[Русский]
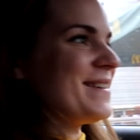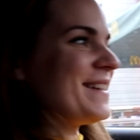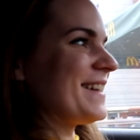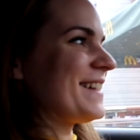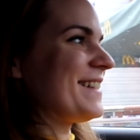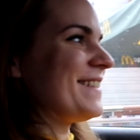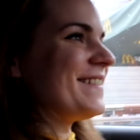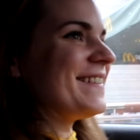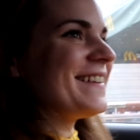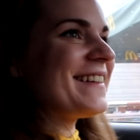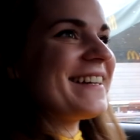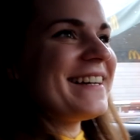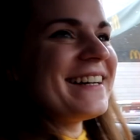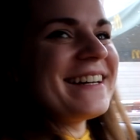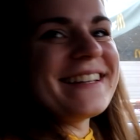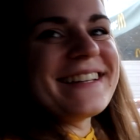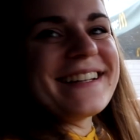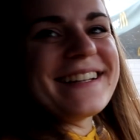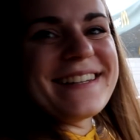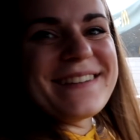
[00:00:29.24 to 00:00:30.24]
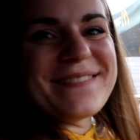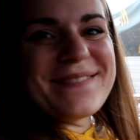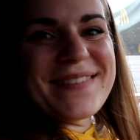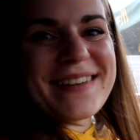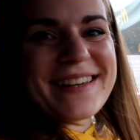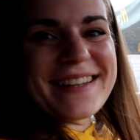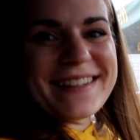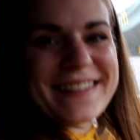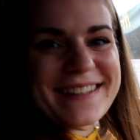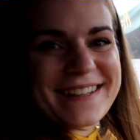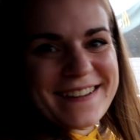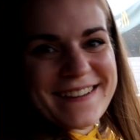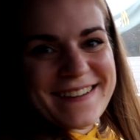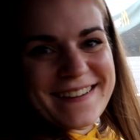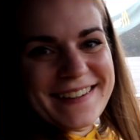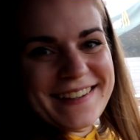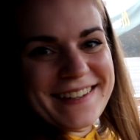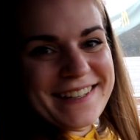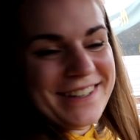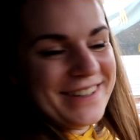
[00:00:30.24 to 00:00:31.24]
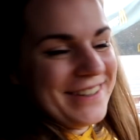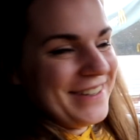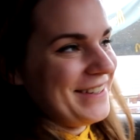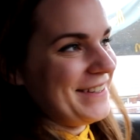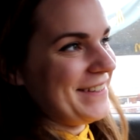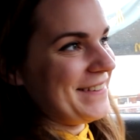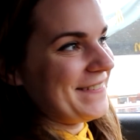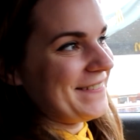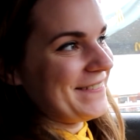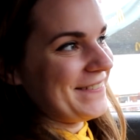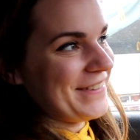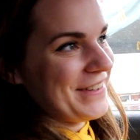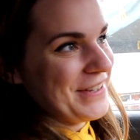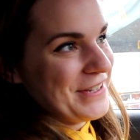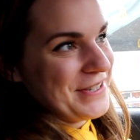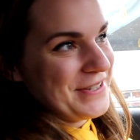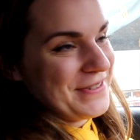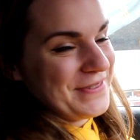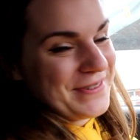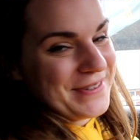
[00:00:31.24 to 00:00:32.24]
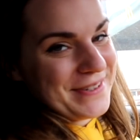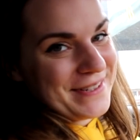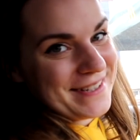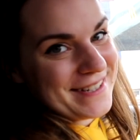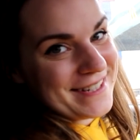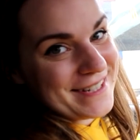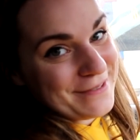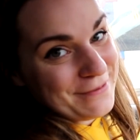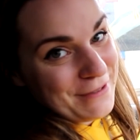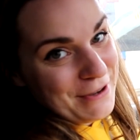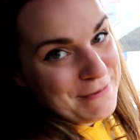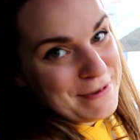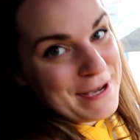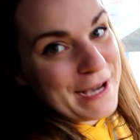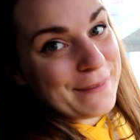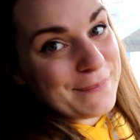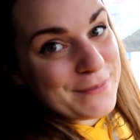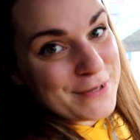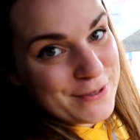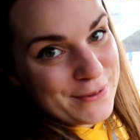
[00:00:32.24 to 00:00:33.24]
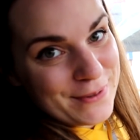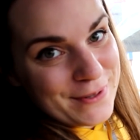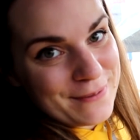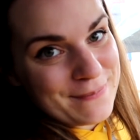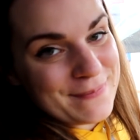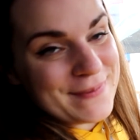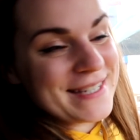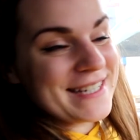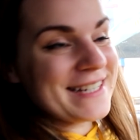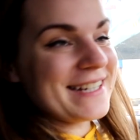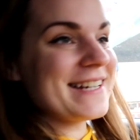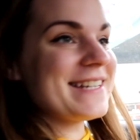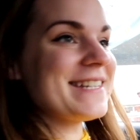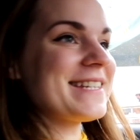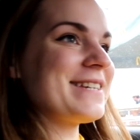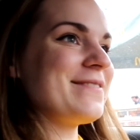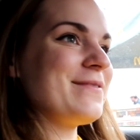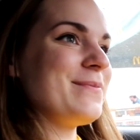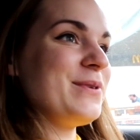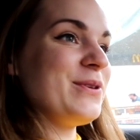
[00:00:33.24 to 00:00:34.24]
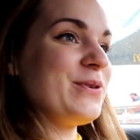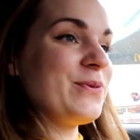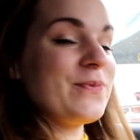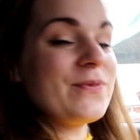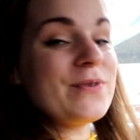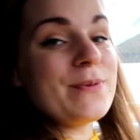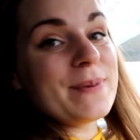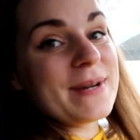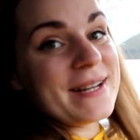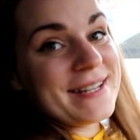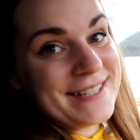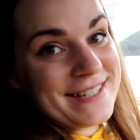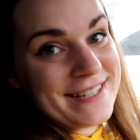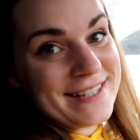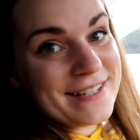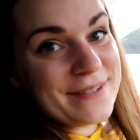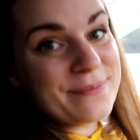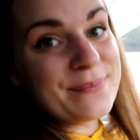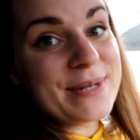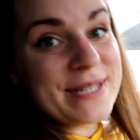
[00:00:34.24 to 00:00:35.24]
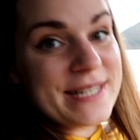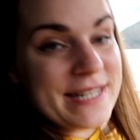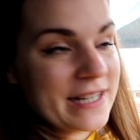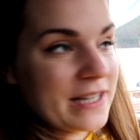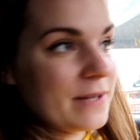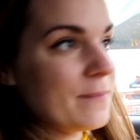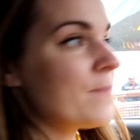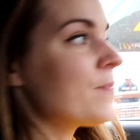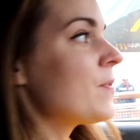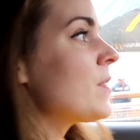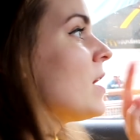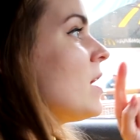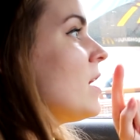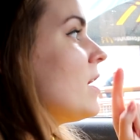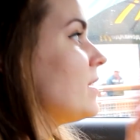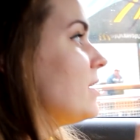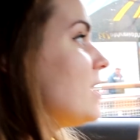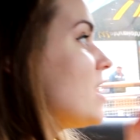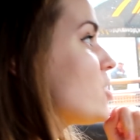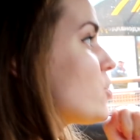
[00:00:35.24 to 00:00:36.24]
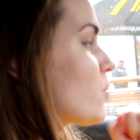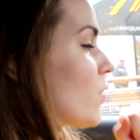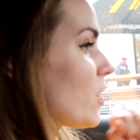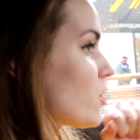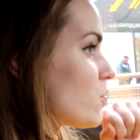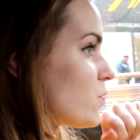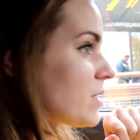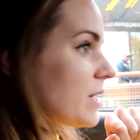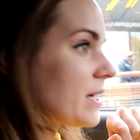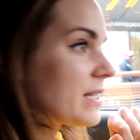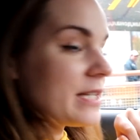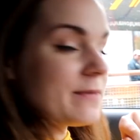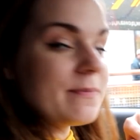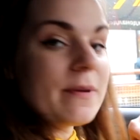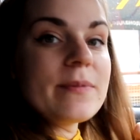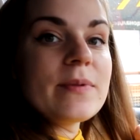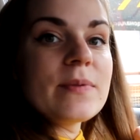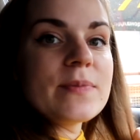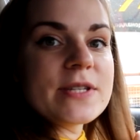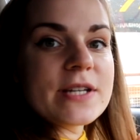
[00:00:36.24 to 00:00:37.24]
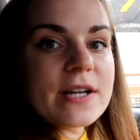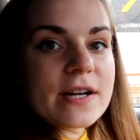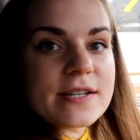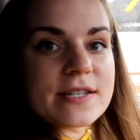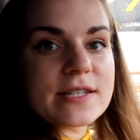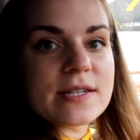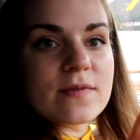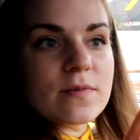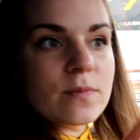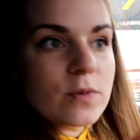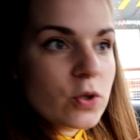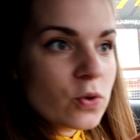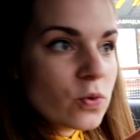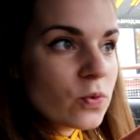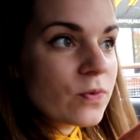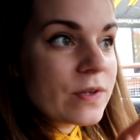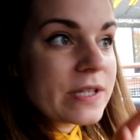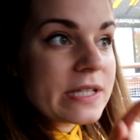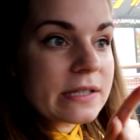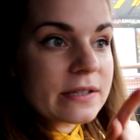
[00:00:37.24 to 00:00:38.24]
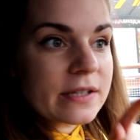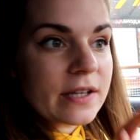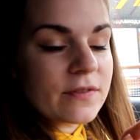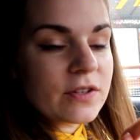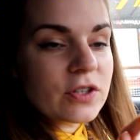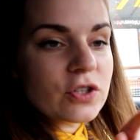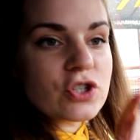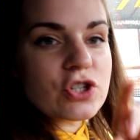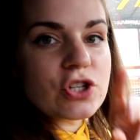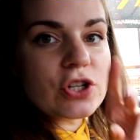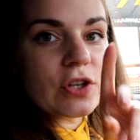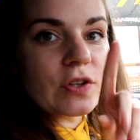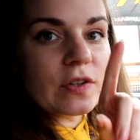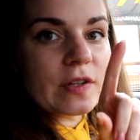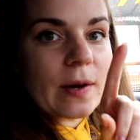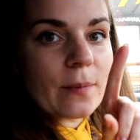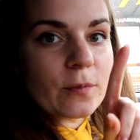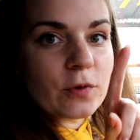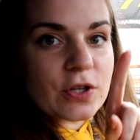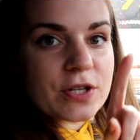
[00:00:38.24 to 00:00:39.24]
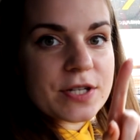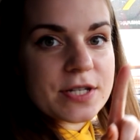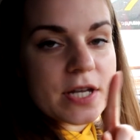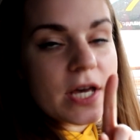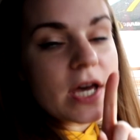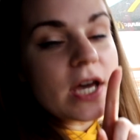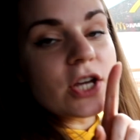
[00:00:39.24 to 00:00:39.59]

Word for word: Белка, на канале Белка. И у нас сегодня с вами обзор техасского меню. Вы просили, мы делаем. Я еще хочу заказать помимо техасского меню, увидела новиночки, там у нас